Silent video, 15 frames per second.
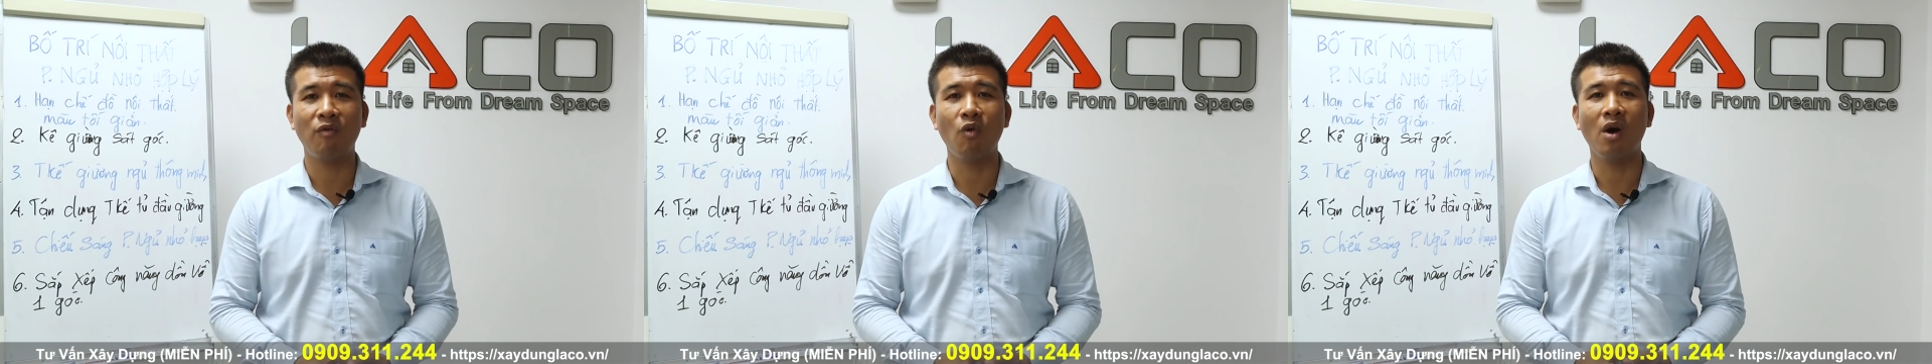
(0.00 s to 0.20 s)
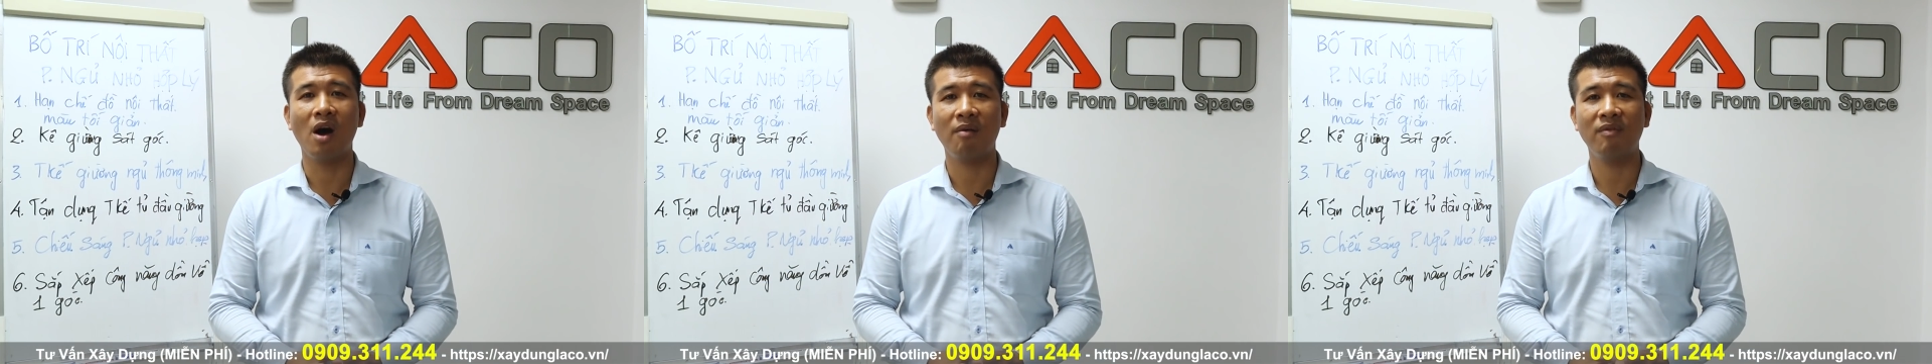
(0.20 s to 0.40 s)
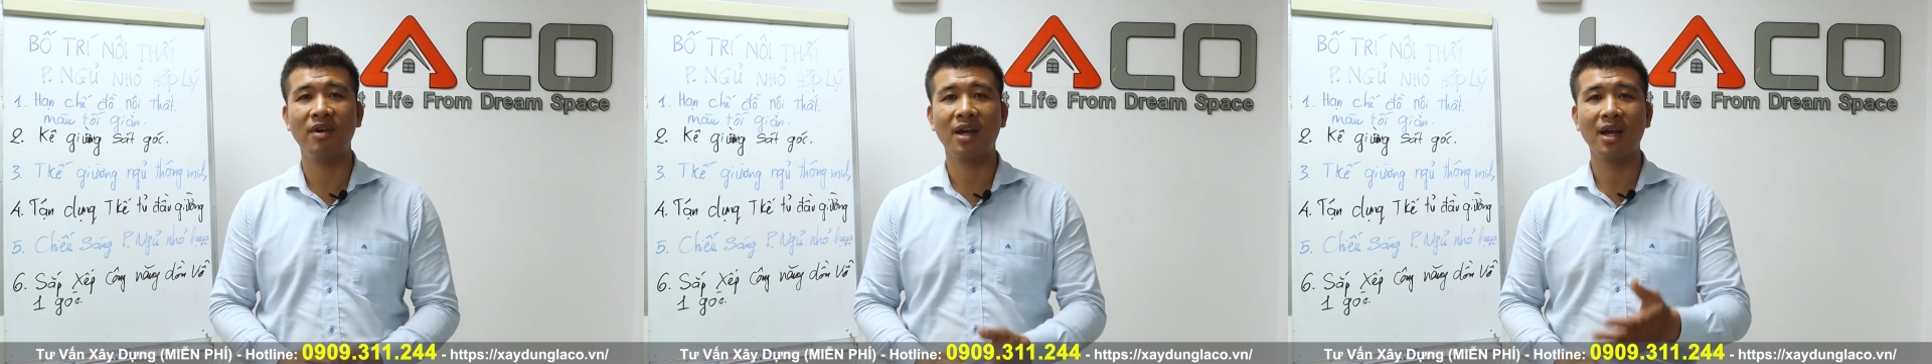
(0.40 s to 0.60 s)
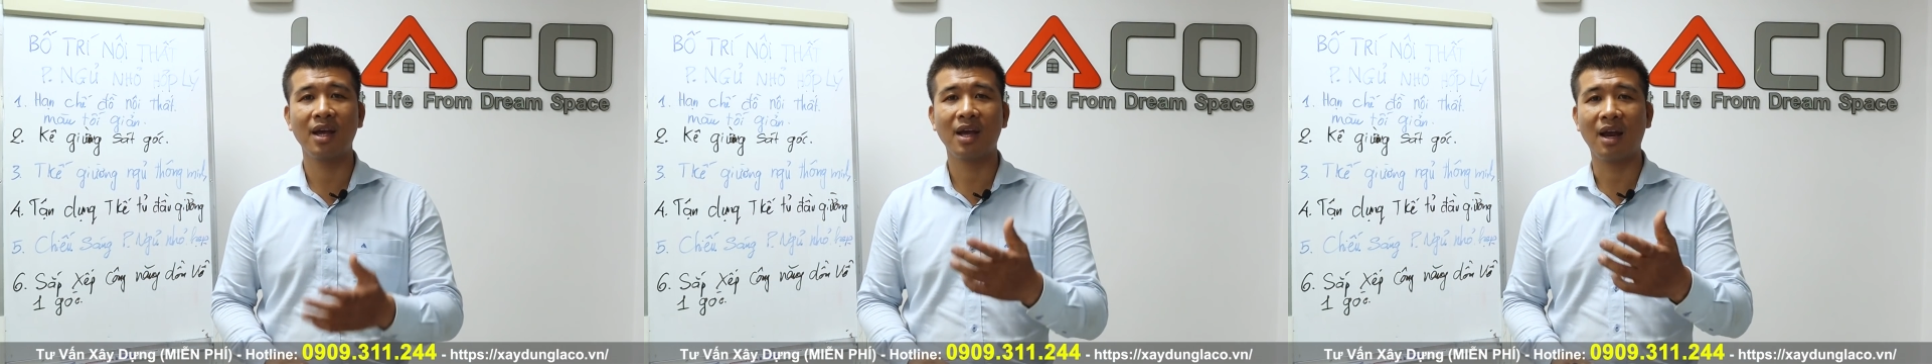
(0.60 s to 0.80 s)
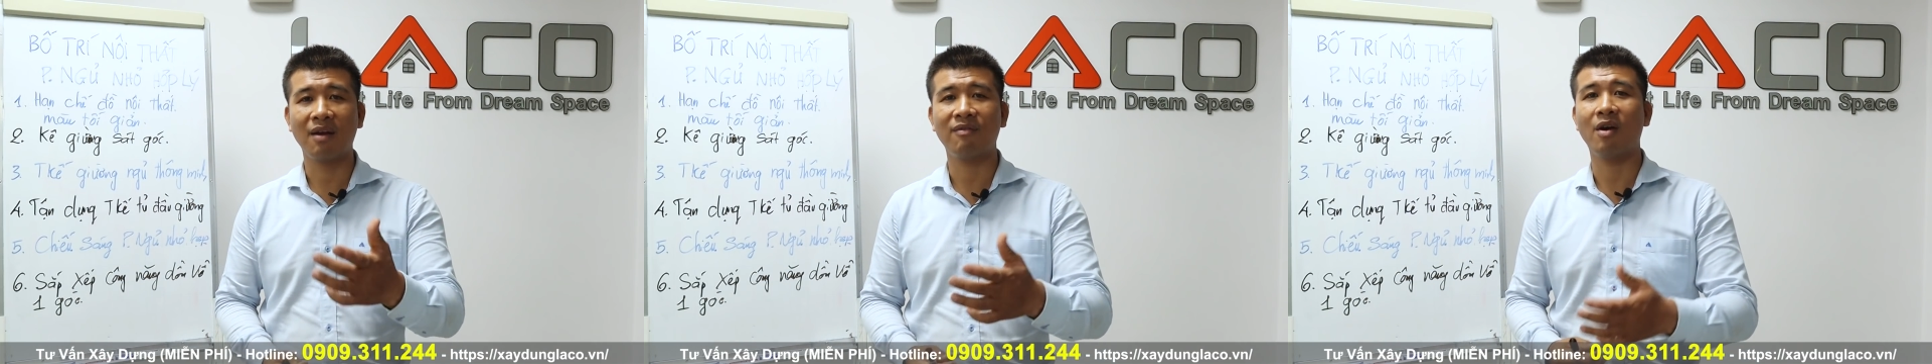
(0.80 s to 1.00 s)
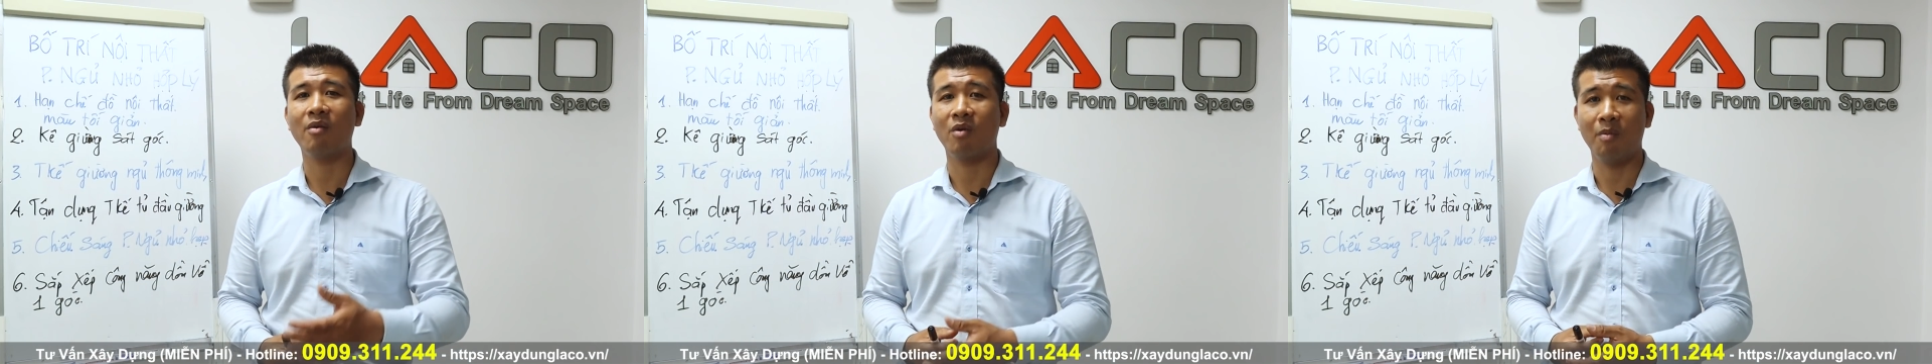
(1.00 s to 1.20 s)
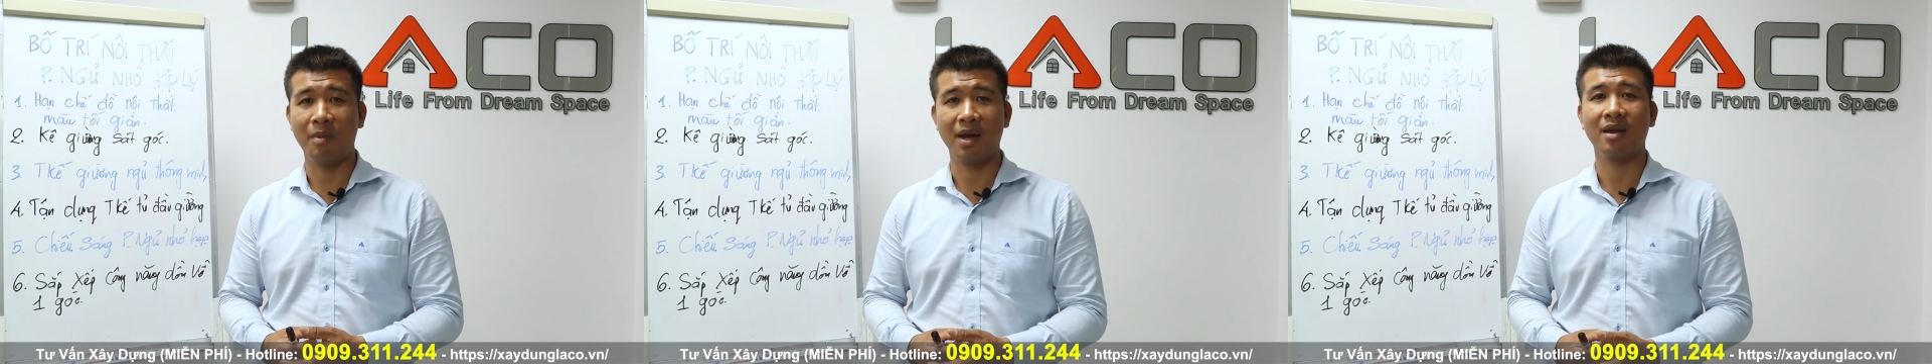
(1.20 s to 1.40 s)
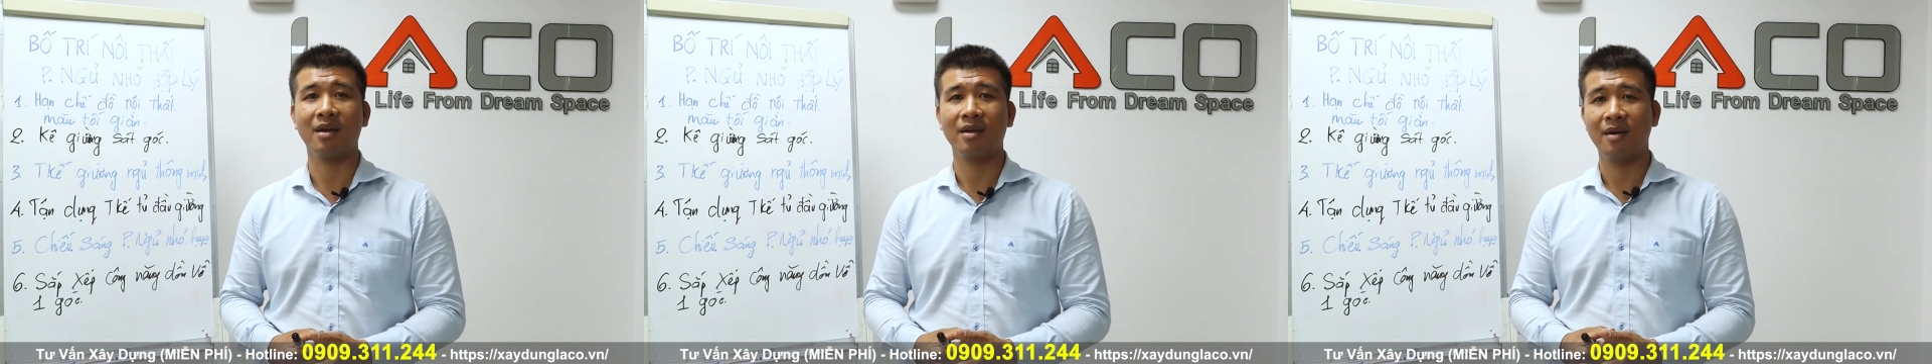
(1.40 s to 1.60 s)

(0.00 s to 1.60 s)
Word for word: phù hợp với cái căn phòng của mình.